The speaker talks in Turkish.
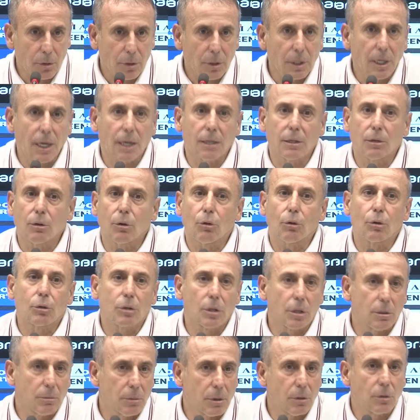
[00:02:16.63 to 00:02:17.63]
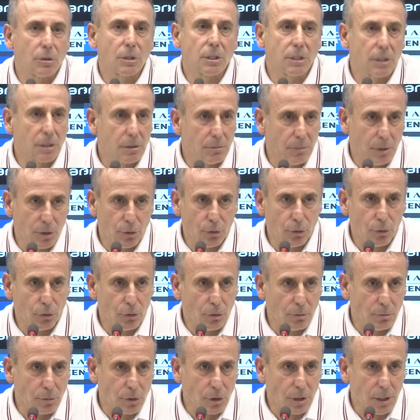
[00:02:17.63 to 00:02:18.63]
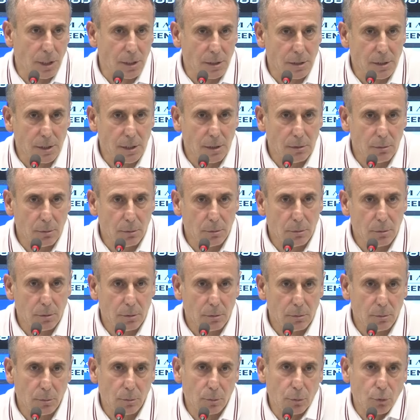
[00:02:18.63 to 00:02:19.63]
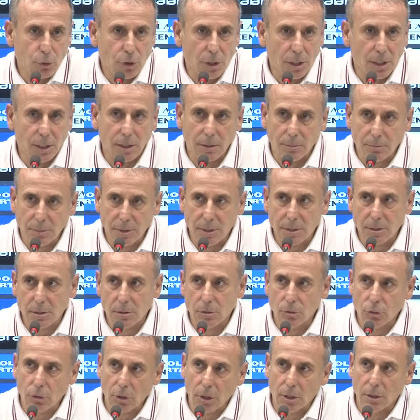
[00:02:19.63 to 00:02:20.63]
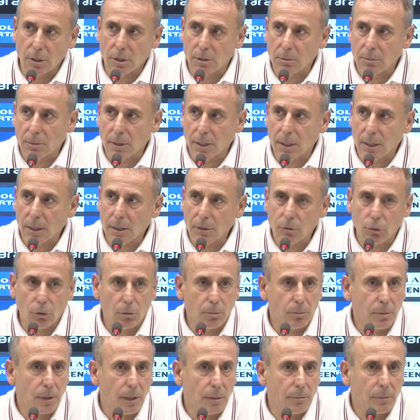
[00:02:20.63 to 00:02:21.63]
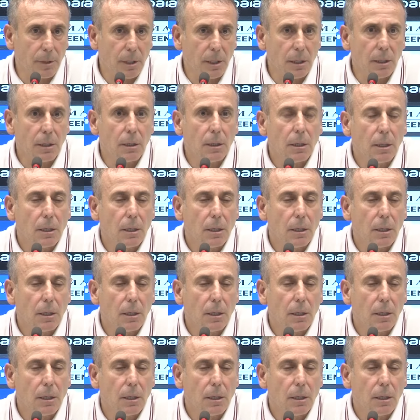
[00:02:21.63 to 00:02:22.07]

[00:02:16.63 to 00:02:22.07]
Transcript: Yani ortalama o 40 maç oynamışlarsa bu şekilde biz şu an itibariyle toplamda